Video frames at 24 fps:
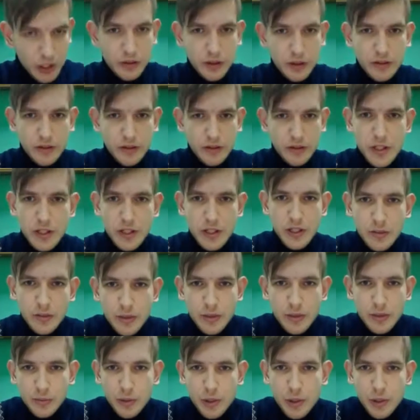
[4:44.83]
если честно,
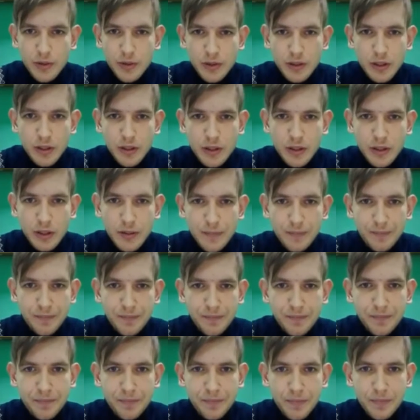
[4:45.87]
потому что вот это,
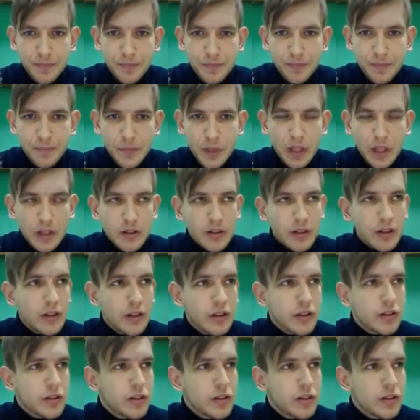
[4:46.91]
как сказать,